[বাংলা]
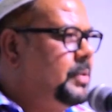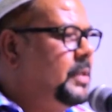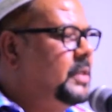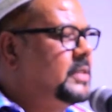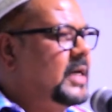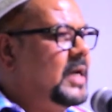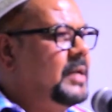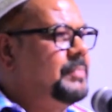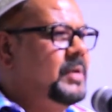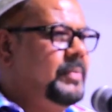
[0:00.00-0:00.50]

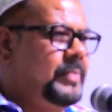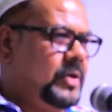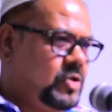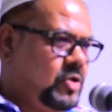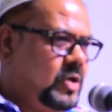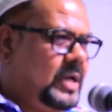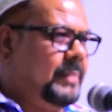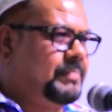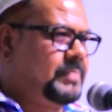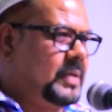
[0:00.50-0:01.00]
বিচার
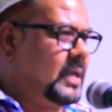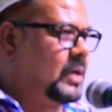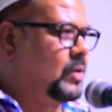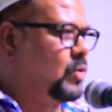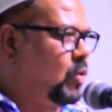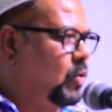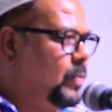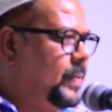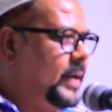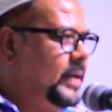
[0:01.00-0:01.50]
বিবেচনা আপনারা
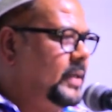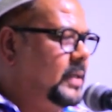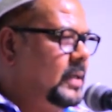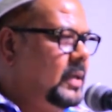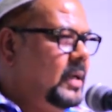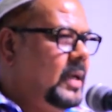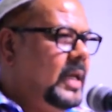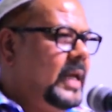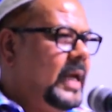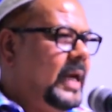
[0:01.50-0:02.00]
করবেন
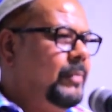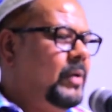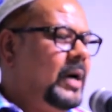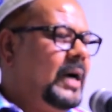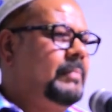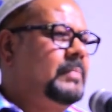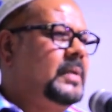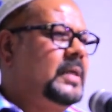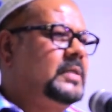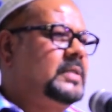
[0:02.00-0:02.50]
এবং
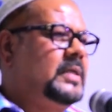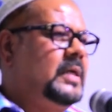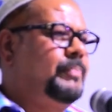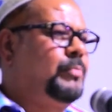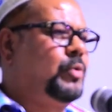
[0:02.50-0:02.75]
আমরা যে